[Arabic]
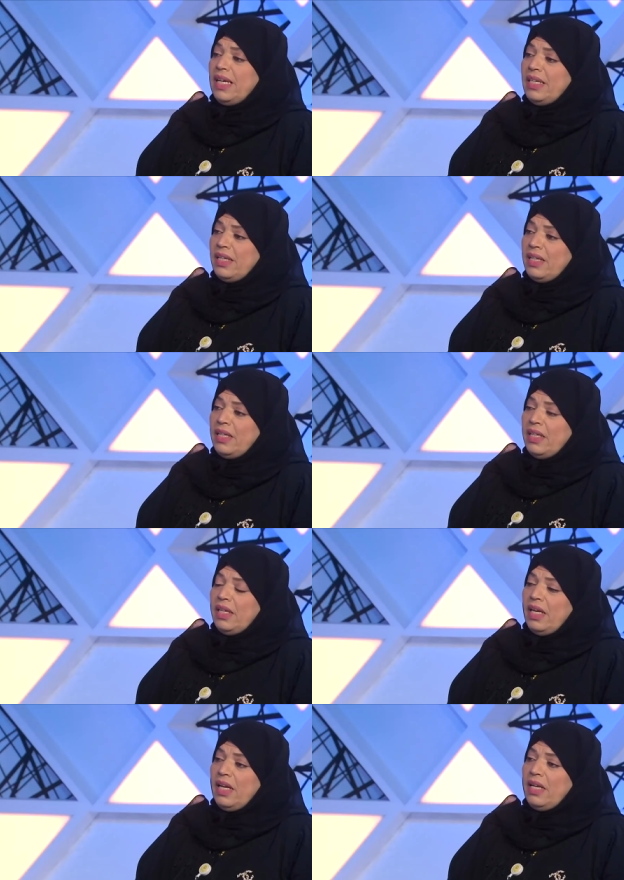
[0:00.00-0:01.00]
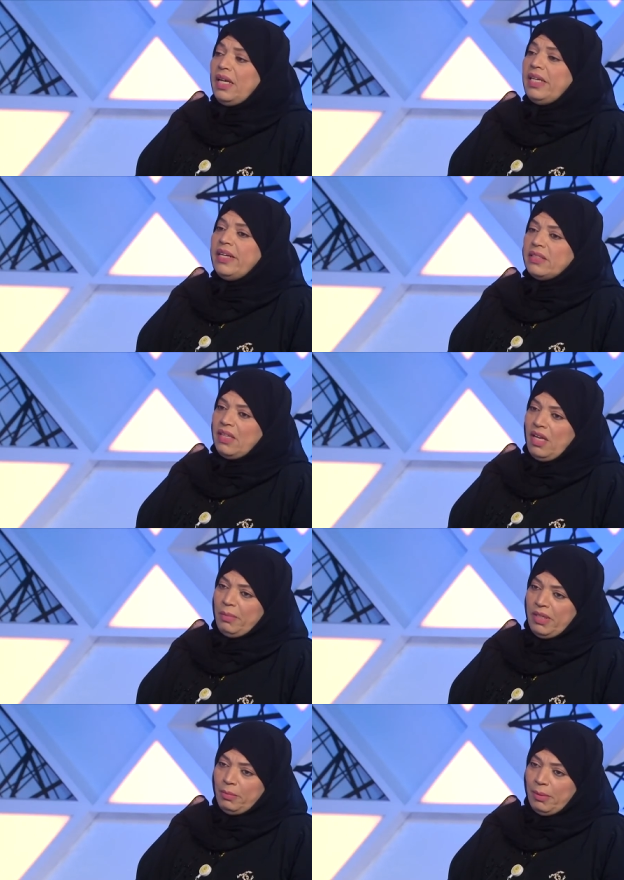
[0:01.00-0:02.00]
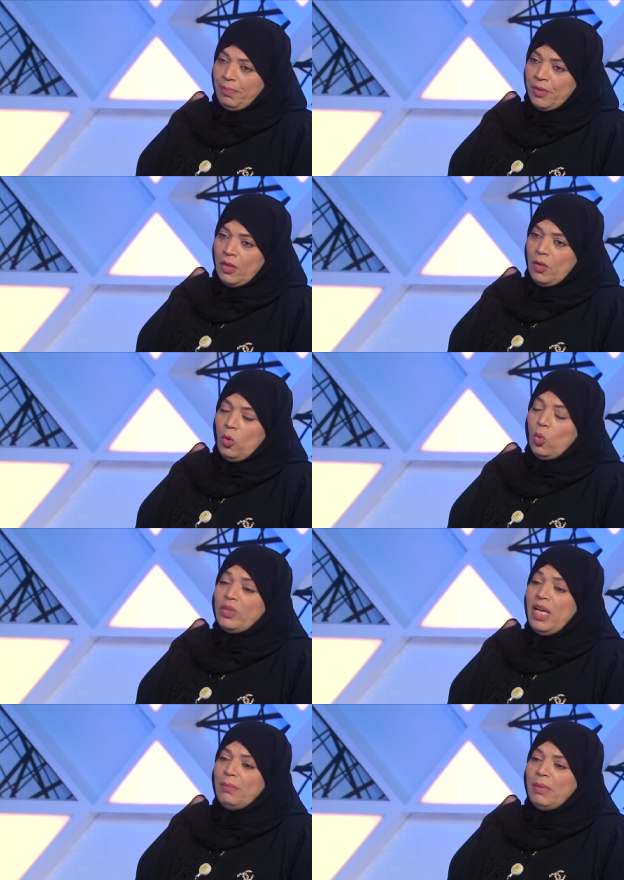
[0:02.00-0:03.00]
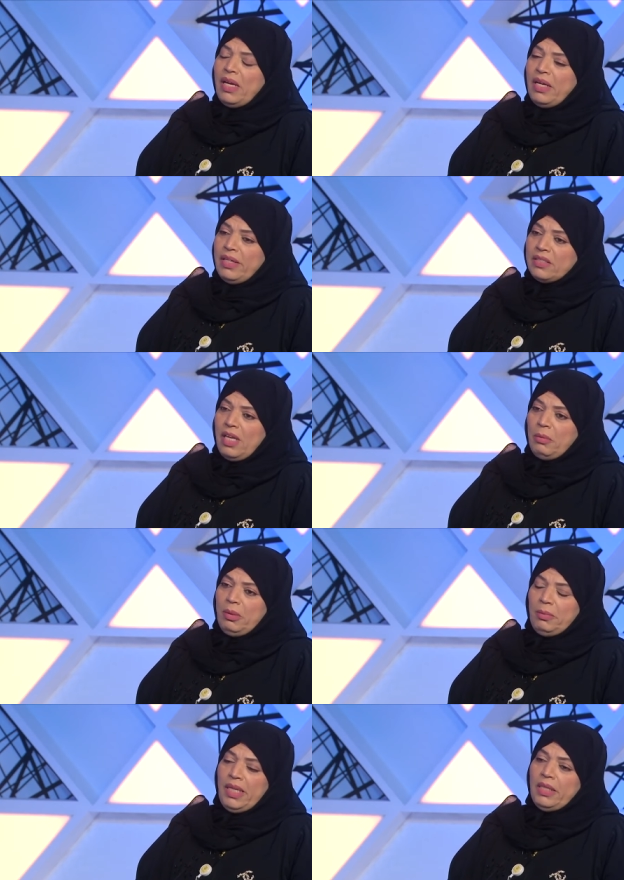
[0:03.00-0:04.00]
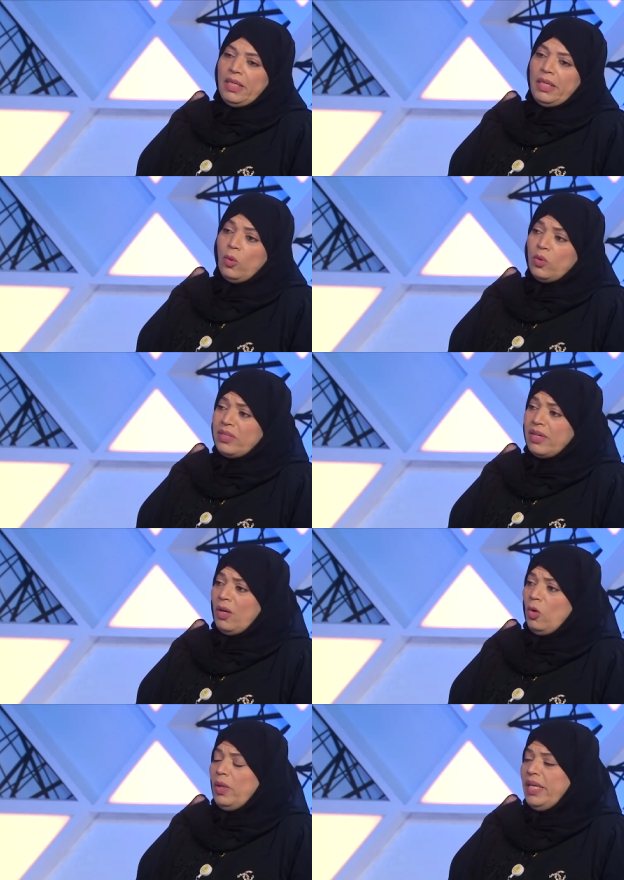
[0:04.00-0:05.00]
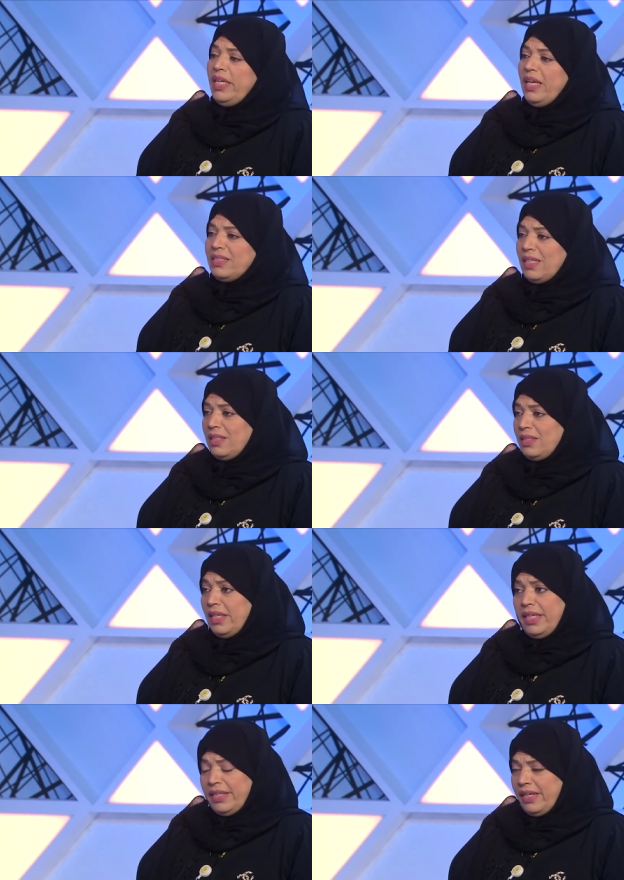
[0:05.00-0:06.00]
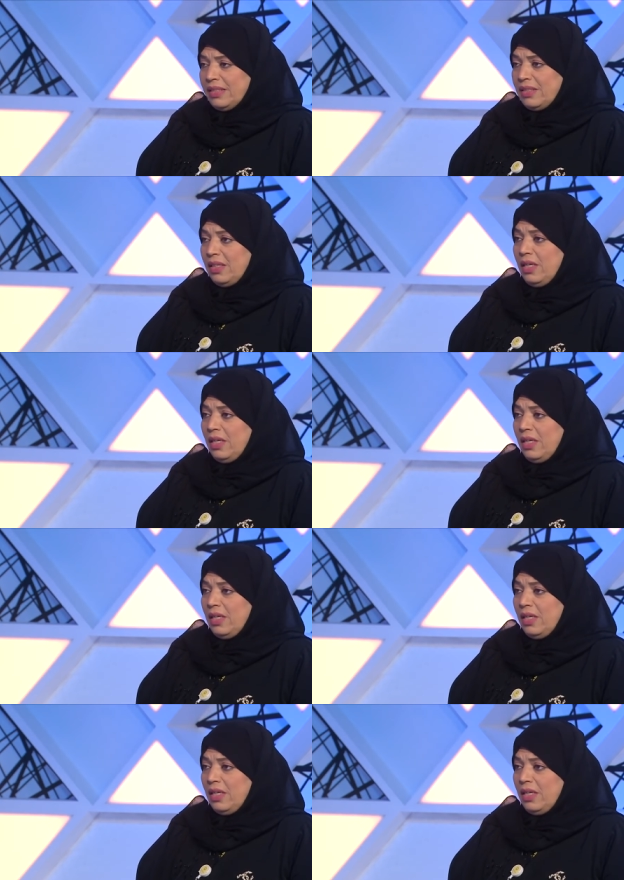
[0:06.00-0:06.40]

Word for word: على اهالي اصحاب الهمم ودعم اهالي اصحاب الهمم لان الاسره هي اساس العلاج